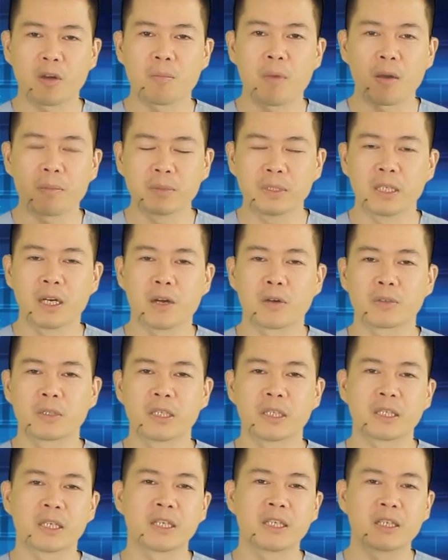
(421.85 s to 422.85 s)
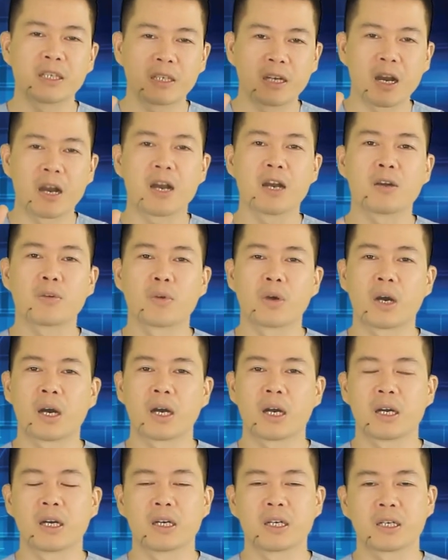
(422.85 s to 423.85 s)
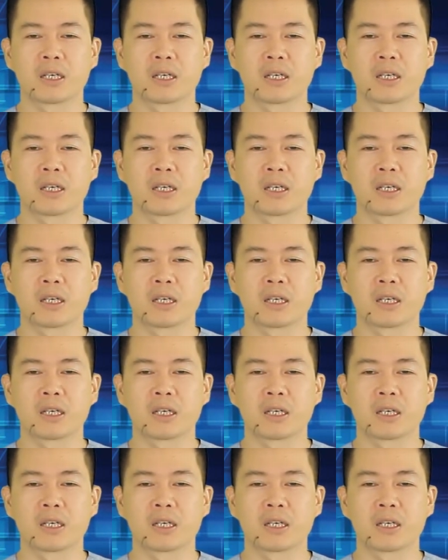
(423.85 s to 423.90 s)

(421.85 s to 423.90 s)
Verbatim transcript: co bóp nhiều thì cái cơ của